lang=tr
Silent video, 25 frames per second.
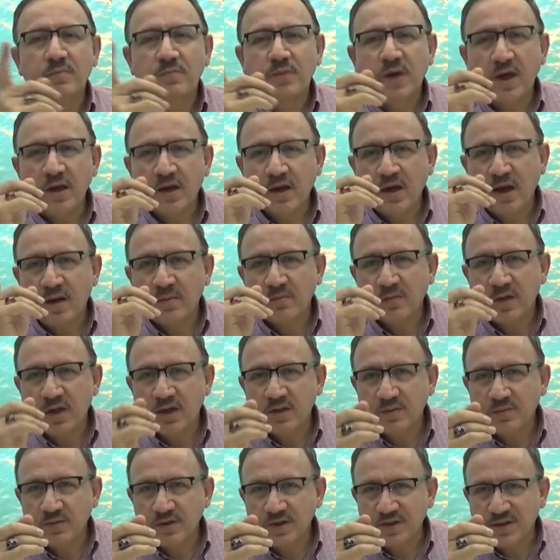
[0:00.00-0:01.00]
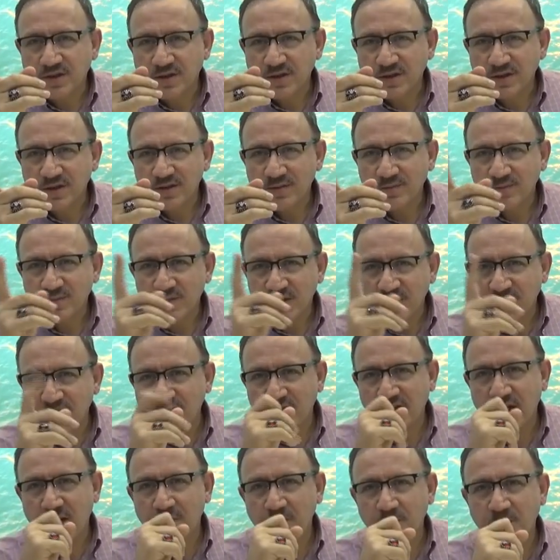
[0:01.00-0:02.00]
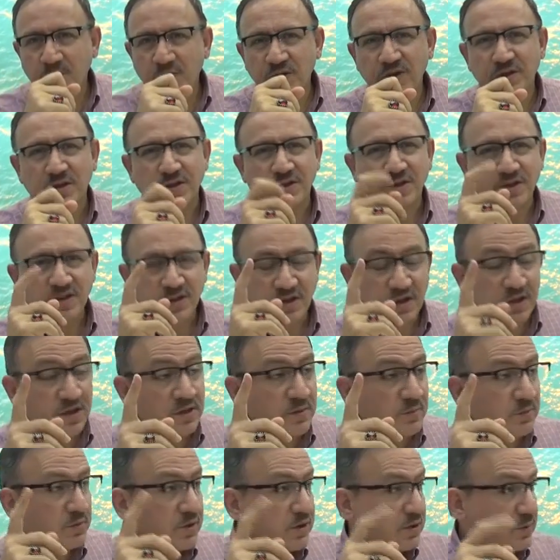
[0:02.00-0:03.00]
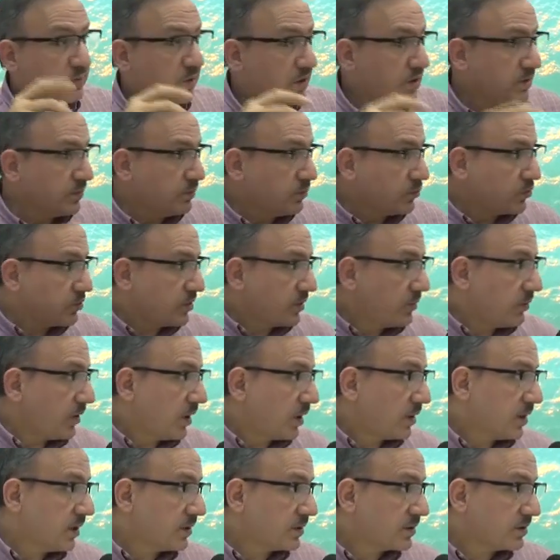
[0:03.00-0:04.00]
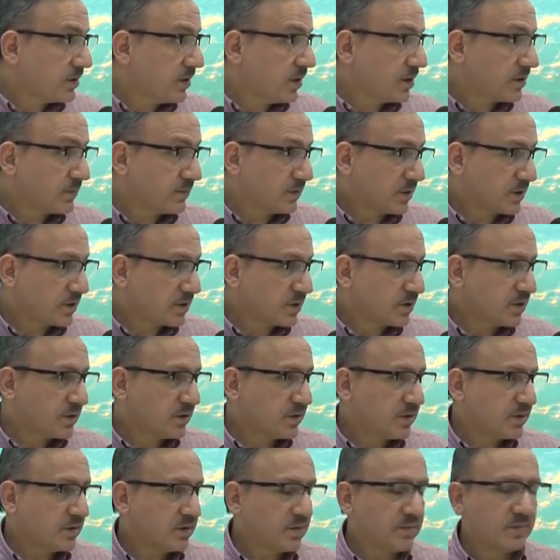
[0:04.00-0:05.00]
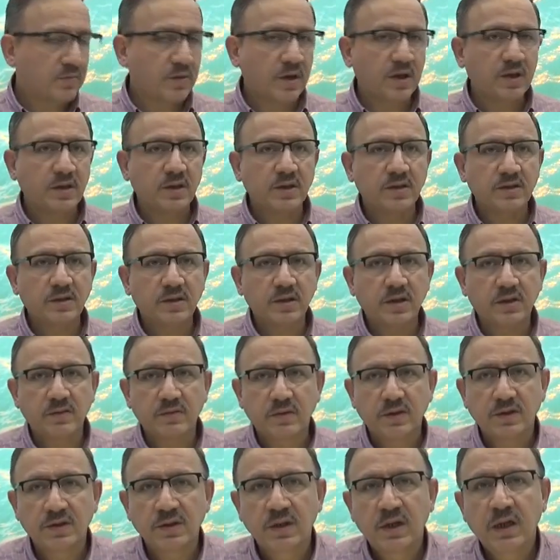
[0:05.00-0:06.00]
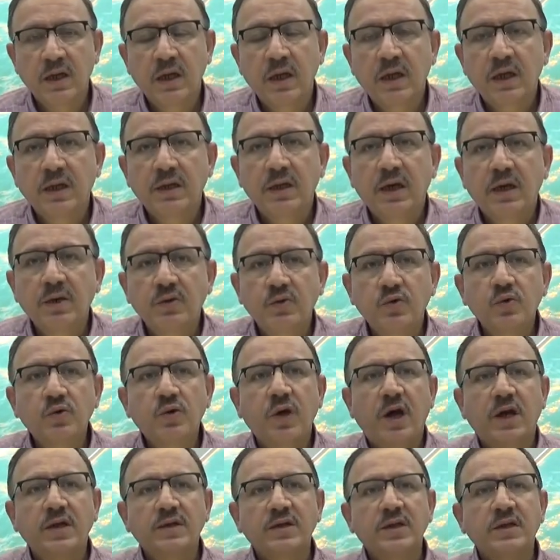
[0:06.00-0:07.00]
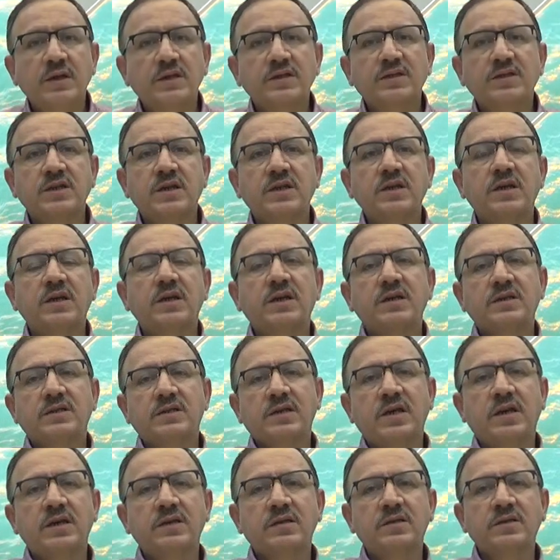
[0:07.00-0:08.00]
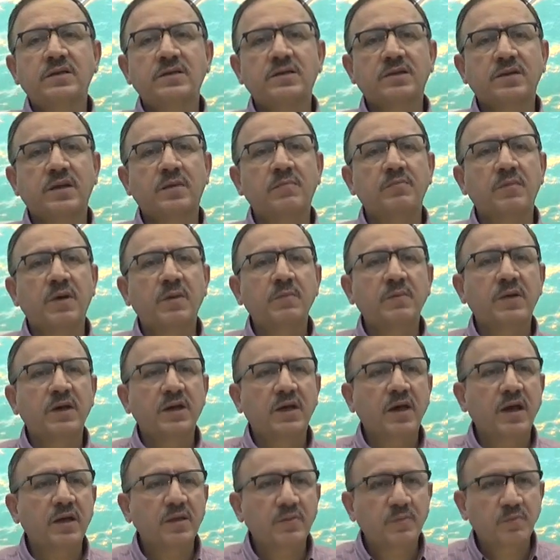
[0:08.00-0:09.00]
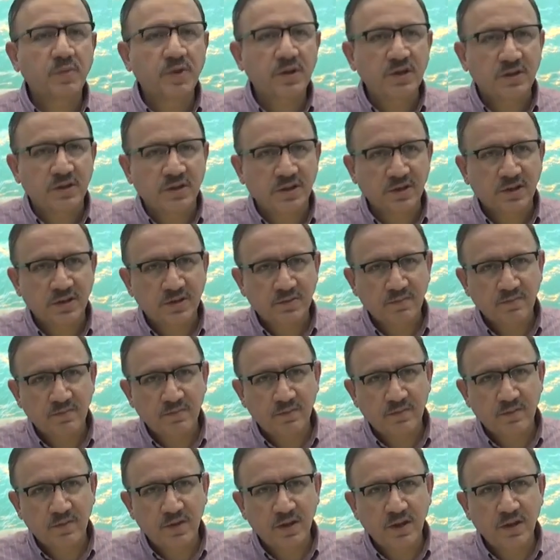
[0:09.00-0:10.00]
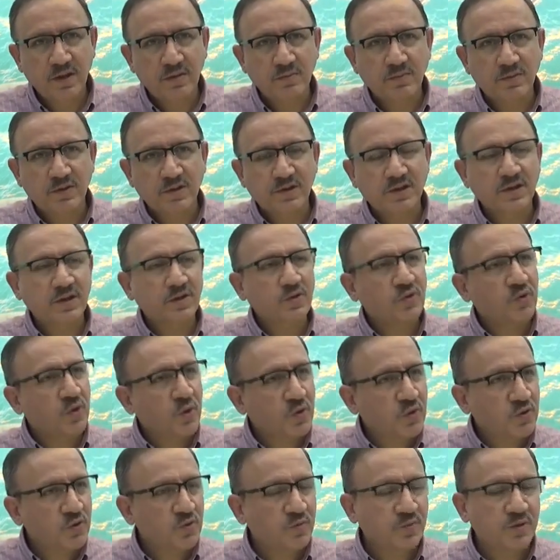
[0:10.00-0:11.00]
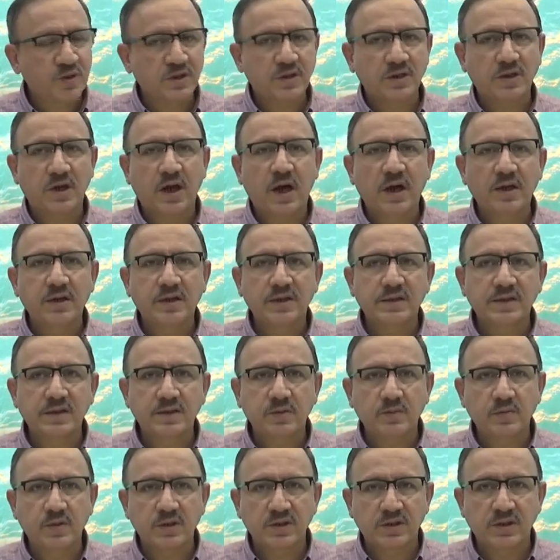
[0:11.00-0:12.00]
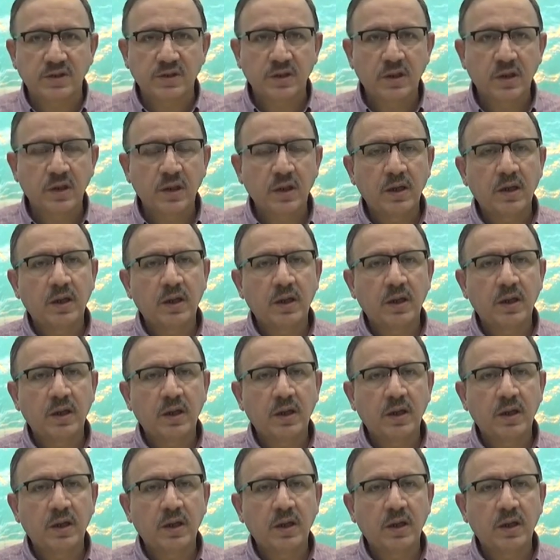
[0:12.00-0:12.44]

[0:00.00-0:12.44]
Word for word: Peygamber bir, kitap bir, din bir. Bakın burada bağlantılar var. Bağlantılar var. Yani yukarıdan aşağıya saydığınız zaman memleket bir, değil mi? İşte köyü bir, hanesi bir.